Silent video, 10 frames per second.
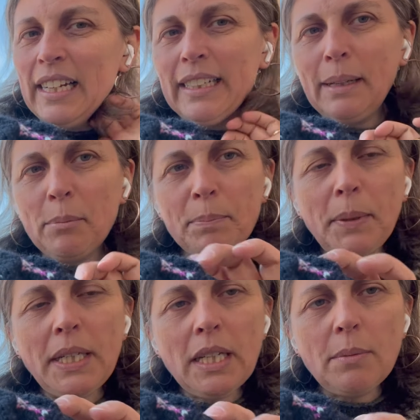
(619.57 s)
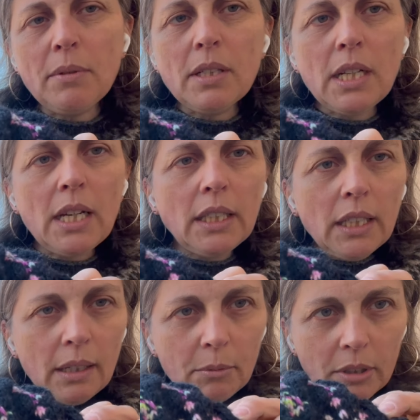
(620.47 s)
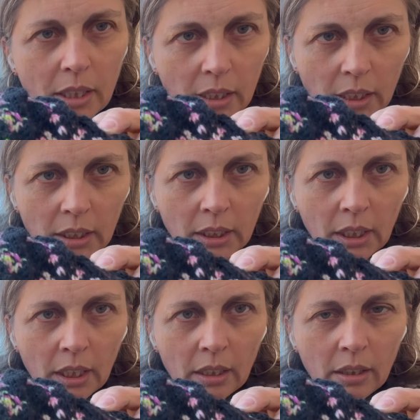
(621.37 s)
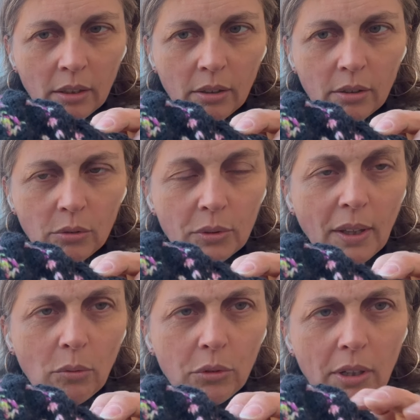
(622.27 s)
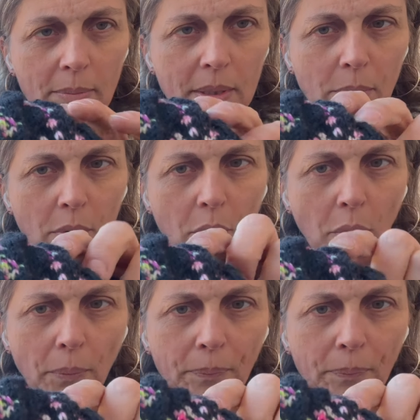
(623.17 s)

des petites montagnes à la montagne. Euh, donc ça gondole un petit peu en haut.